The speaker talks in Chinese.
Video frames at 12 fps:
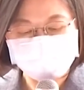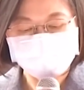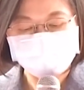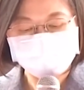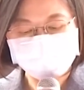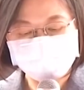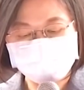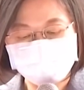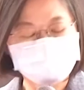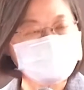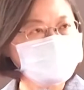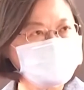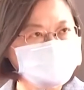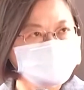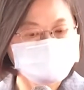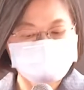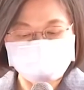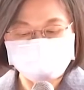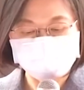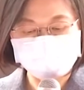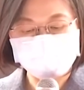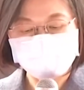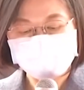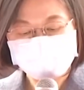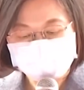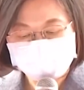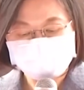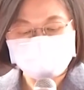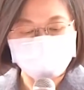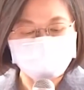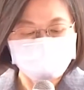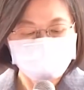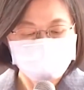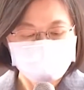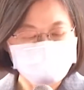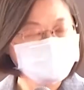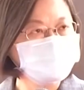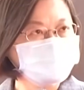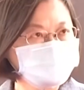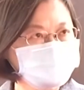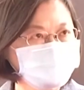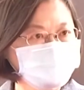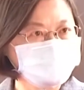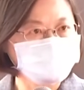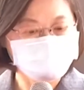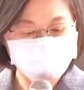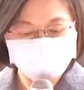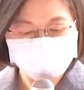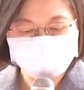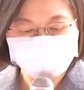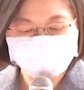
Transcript: 战训需求而设计建造，可以说是我们国